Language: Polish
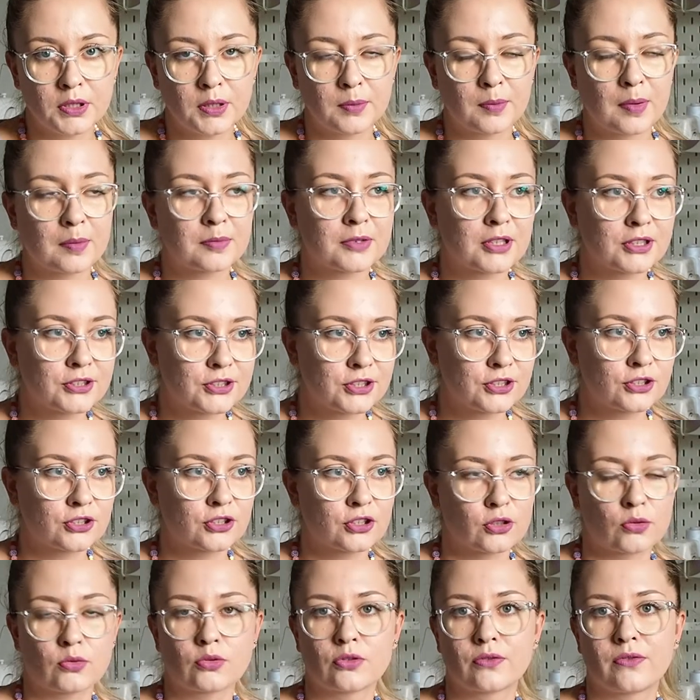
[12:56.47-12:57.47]
Mam nadzieję, że
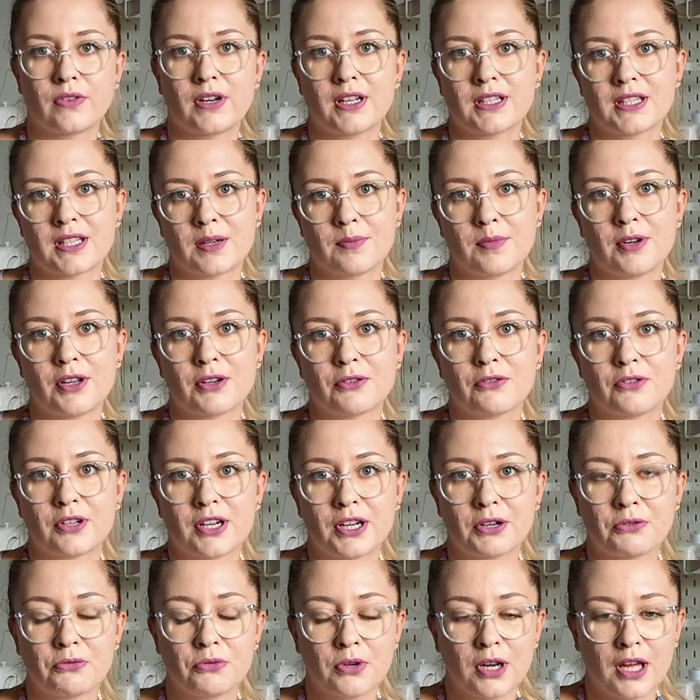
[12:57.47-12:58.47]
już wracam
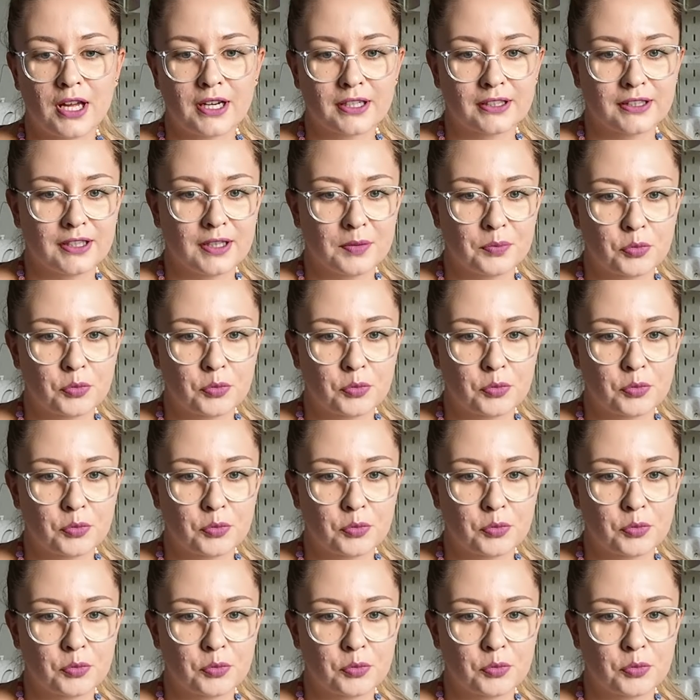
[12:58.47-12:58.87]
regularnie.